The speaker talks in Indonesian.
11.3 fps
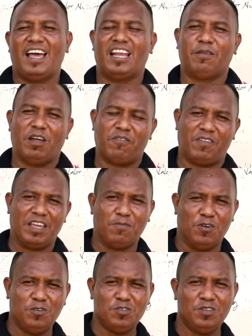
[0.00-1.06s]
Animal
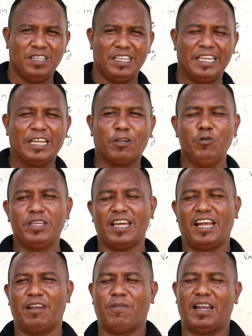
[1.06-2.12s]
fahimos inclui
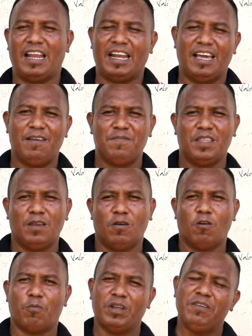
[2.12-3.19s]
balada
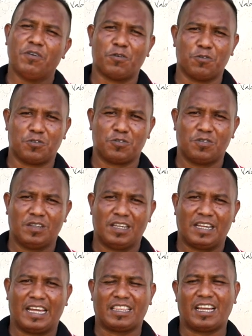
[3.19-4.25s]
omnivorus
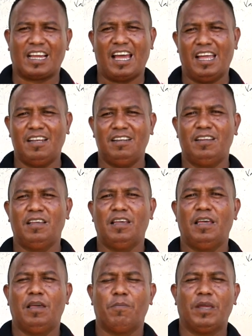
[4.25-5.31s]
katakan
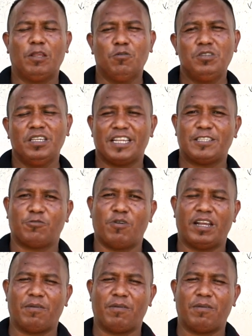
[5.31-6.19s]
husi restu